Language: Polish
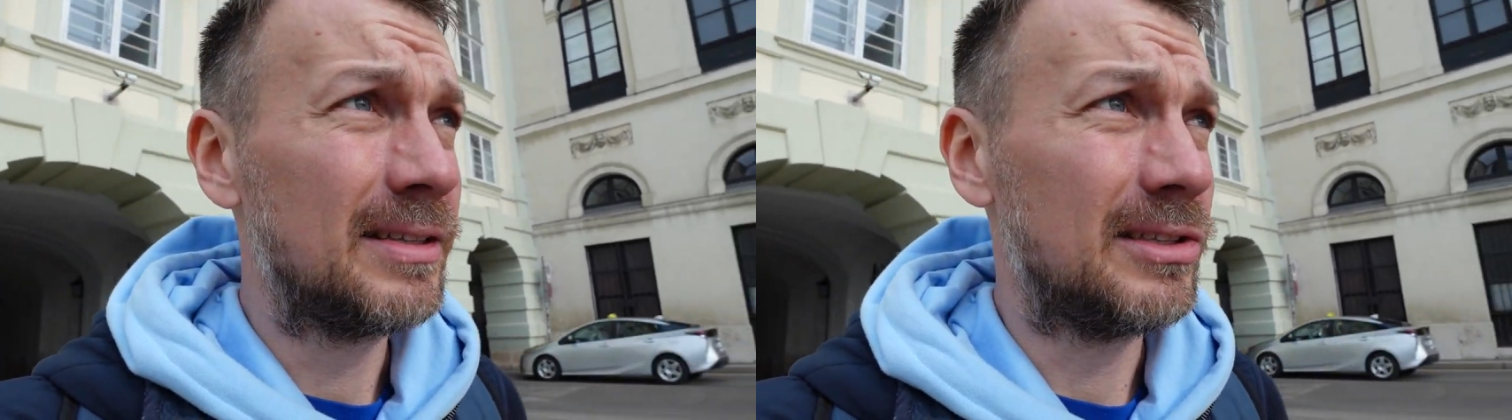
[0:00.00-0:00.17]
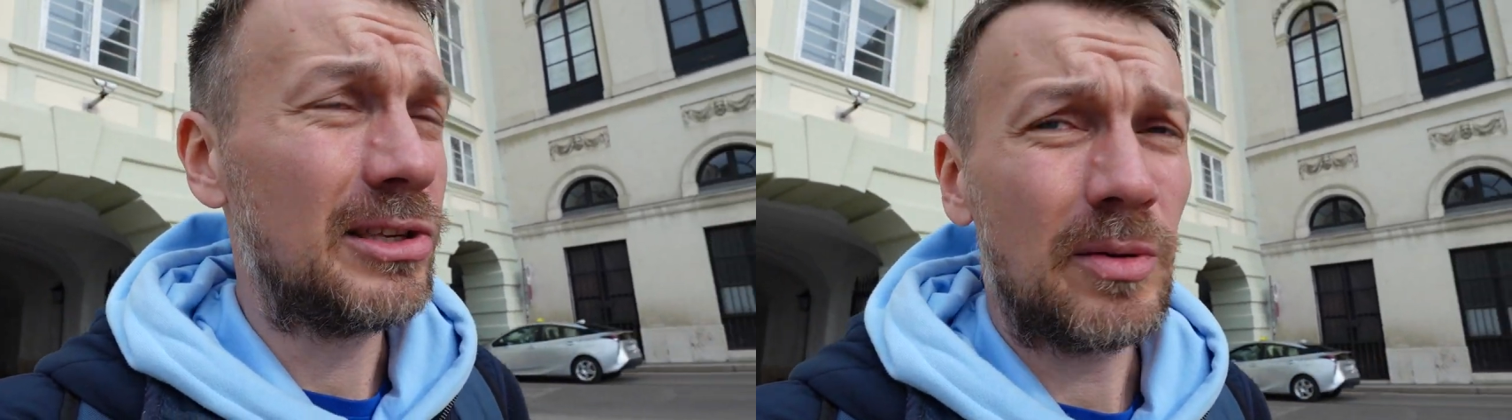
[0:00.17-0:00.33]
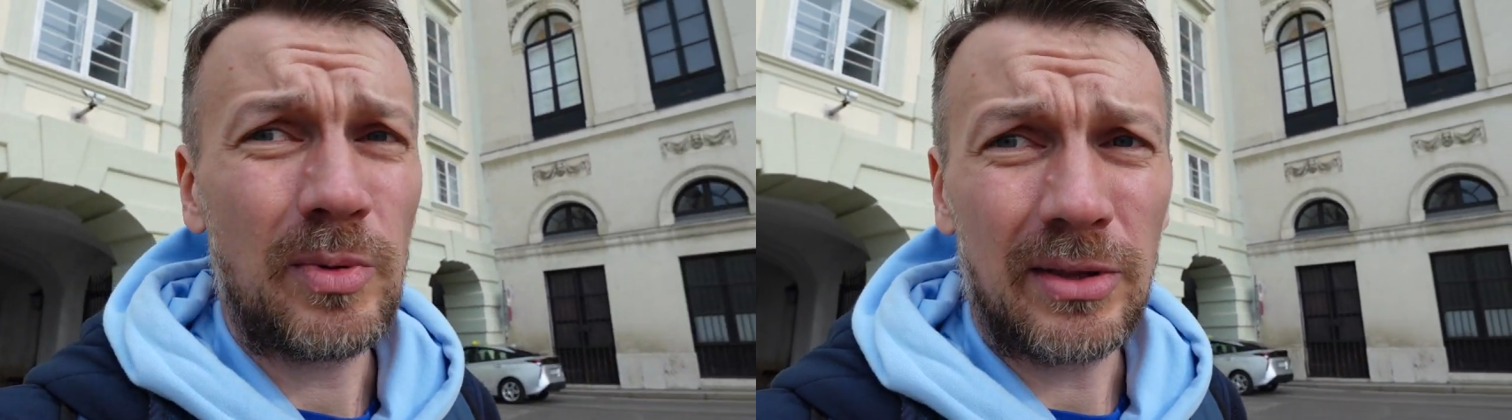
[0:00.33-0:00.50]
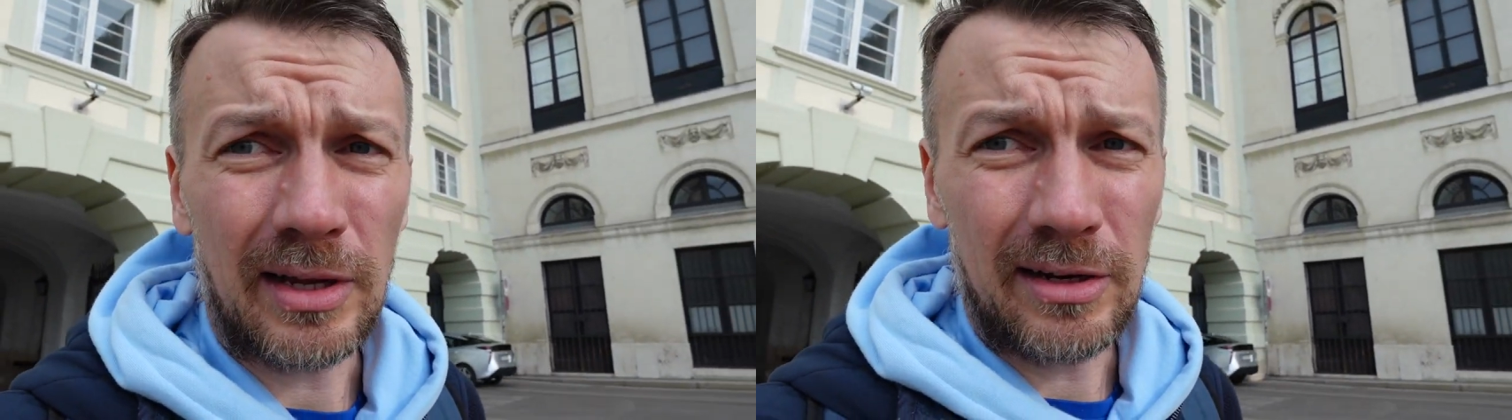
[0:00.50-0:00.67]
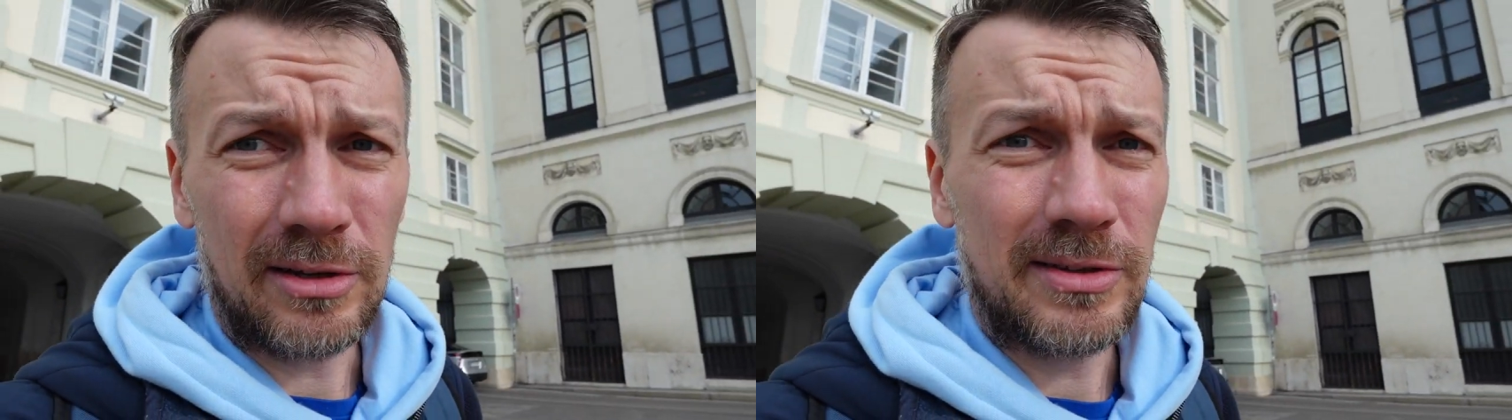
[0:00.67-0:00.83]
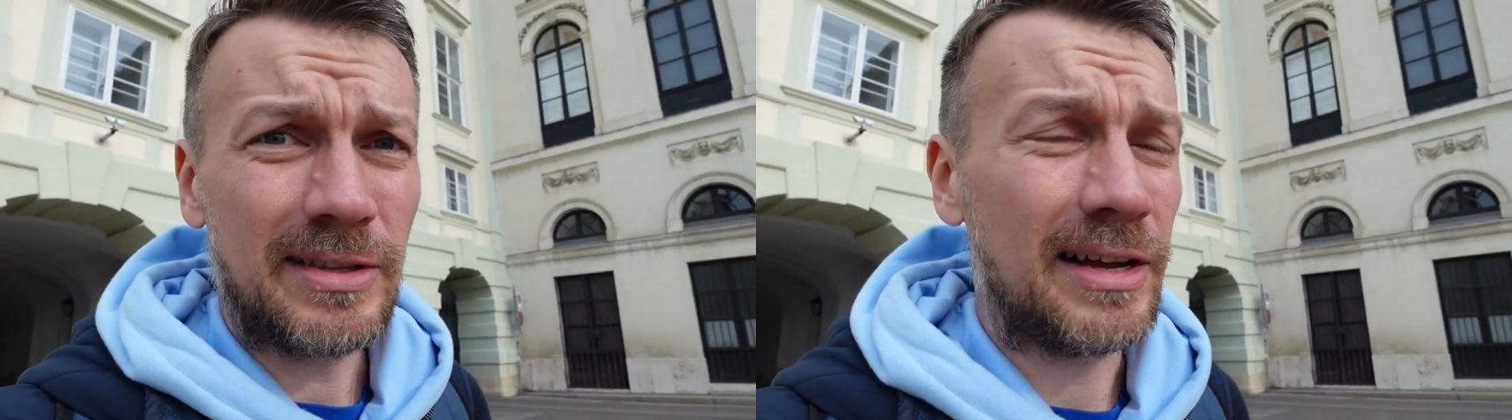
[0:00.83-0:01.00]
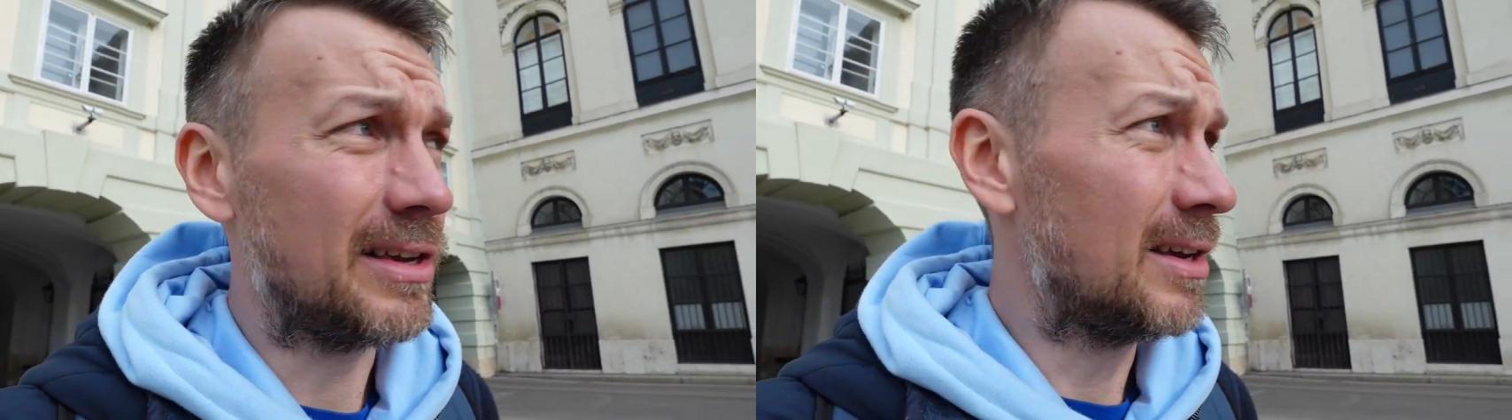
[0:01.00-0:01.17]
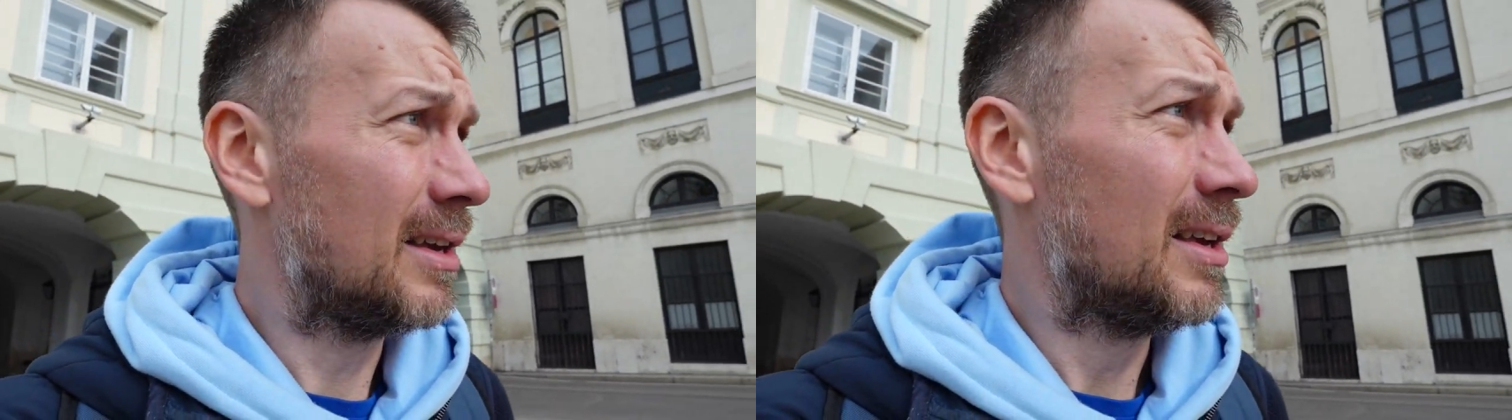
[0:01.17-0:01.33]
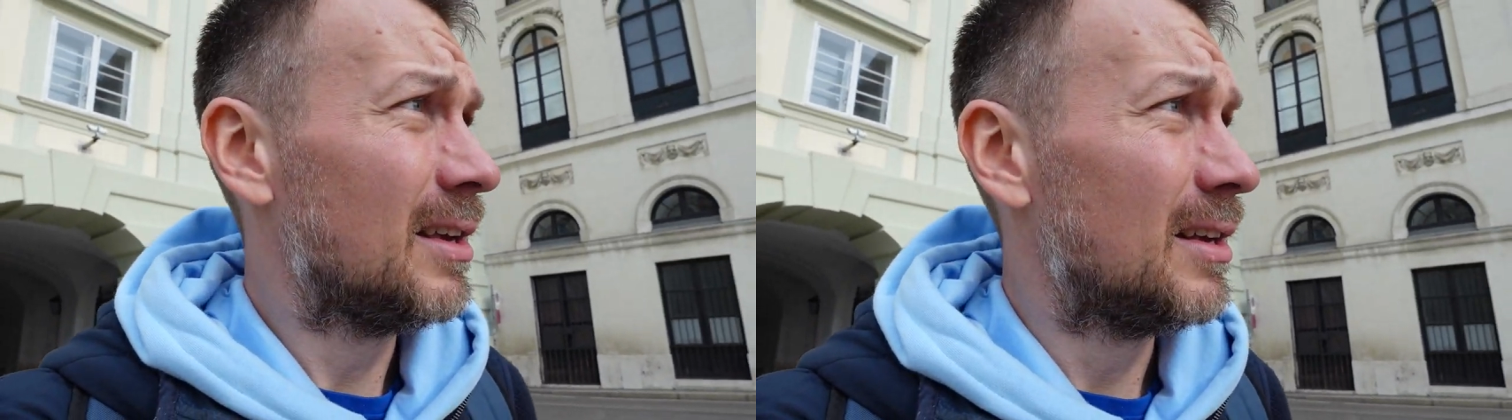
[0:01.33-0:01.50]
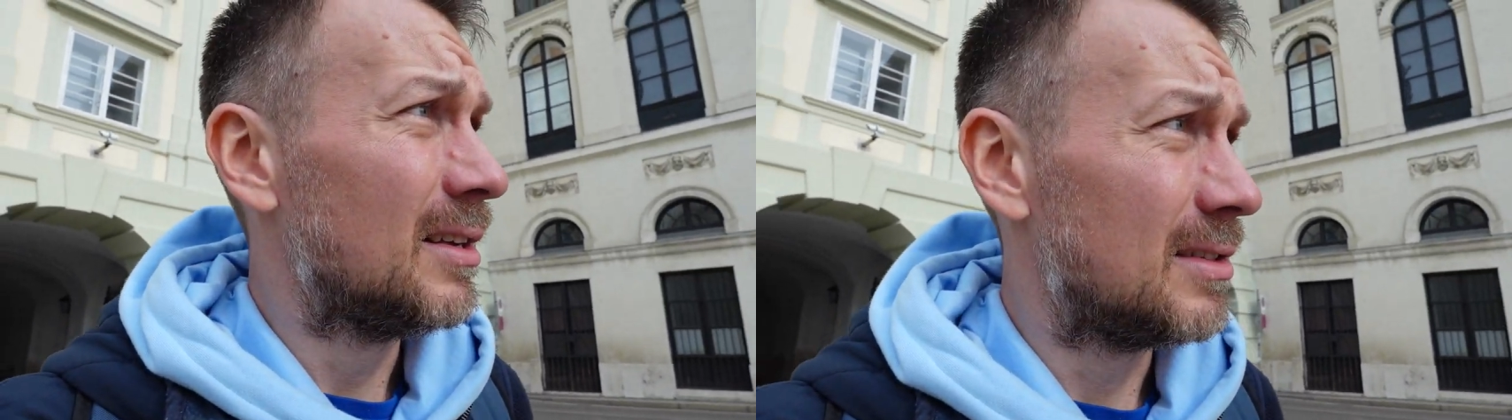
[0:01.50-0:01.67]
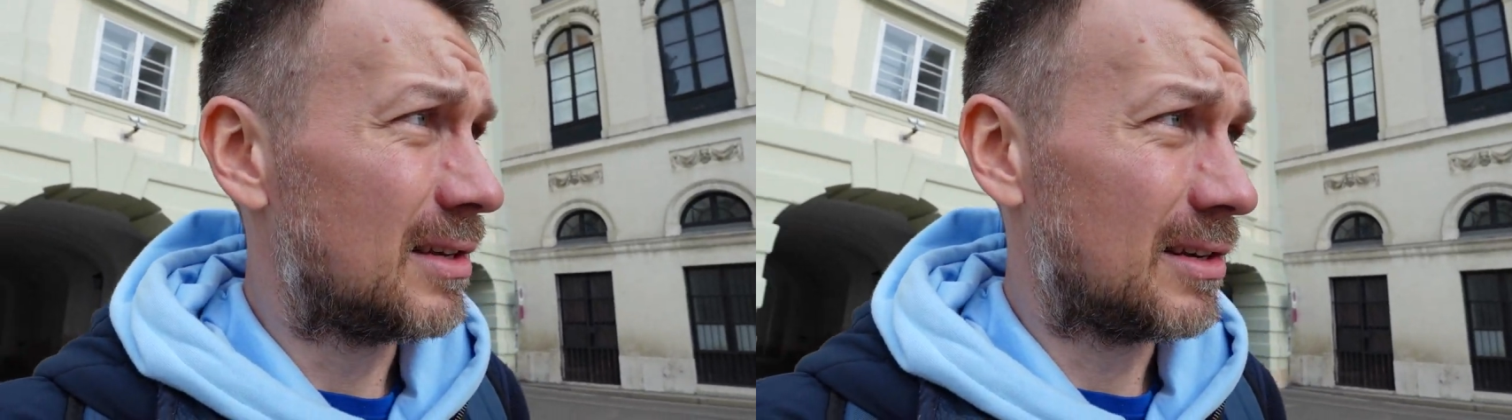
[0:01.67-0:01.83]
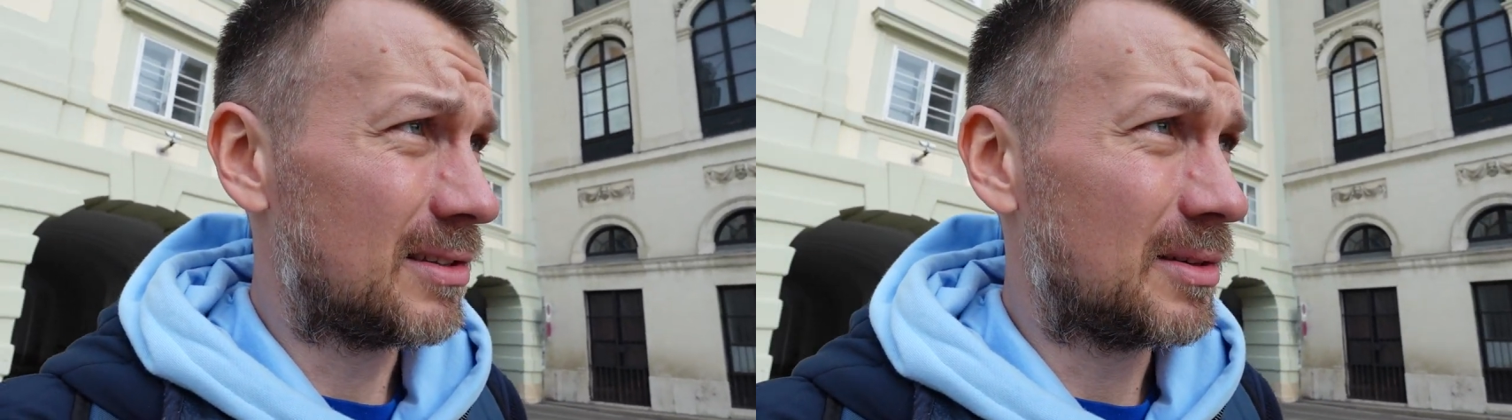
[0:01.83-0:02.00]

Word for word: I nie pytali o zdanie. Zaraz